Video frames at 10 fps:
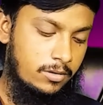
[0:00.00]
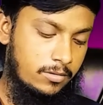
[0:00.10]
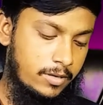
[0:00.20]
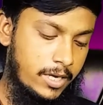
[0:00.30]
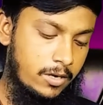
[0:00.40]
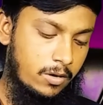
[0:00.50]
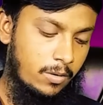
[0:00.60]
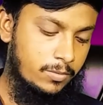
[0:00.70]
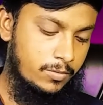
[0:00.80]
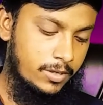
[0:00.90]
সো এই
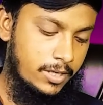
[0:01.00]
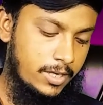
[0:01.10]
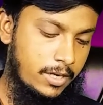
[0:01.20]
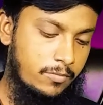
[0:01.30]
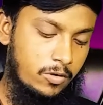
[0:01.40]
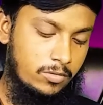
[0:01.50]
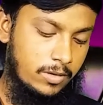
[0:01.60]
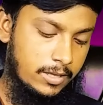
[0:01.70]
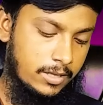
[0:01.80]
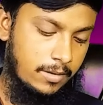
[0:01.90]
অপশনটি নিয়েই মূলত
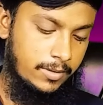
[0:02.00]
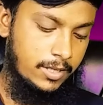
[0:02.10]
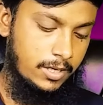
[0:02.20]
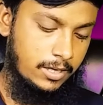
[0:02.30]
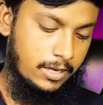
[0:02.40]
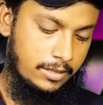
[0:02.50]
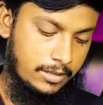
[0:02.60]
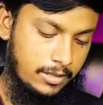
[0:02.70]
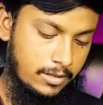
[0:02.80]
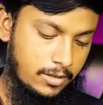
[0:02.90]
আজকে আমাদের কাজ
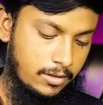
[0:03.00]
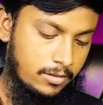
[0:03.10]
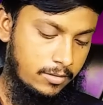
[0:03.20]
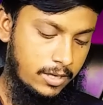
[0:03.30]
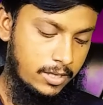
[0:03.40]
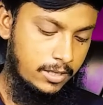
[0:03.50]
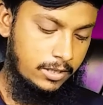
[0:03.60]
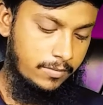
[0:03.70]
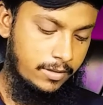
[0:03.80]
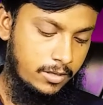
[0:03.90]
সো এখানে
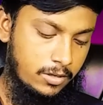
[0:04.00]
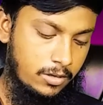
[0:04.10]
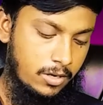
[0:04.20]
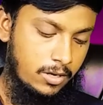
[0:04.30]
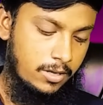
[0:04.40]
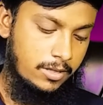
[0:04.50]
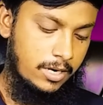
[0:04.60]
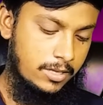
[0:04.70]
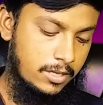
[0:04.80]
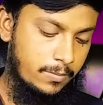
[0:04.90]
দেখতে পাচ্ছেন
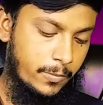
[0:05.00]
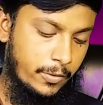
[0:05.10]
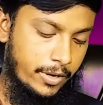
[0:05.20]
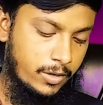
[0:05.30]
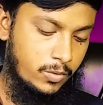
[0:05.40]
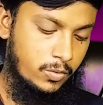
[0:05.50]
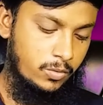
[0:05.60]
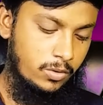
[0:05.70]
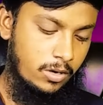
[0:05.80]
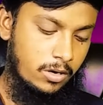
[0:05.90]
সার্চের পরে
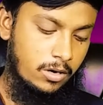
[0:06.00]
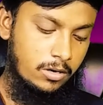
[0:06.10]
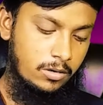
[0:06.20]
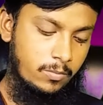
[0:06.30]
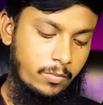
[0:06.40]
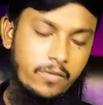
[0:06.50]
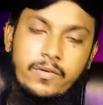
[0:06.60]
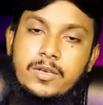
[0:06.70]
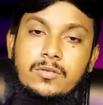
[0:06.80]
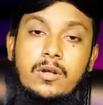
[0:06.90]
ট্রুন অন
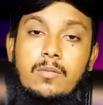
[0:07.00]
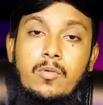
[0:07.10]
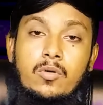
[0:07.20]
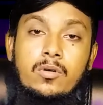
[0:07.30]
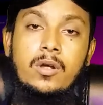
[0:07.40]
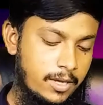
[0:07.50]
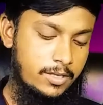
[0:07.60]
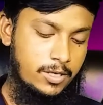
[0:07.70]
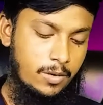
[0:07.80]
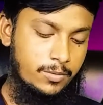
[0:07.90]
প্রফেশনাল মোড
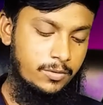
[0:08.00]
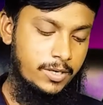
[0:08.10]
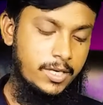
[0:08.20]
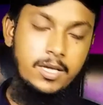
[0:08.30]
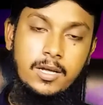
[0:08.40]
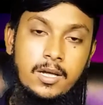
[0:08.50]
যে অপশনটি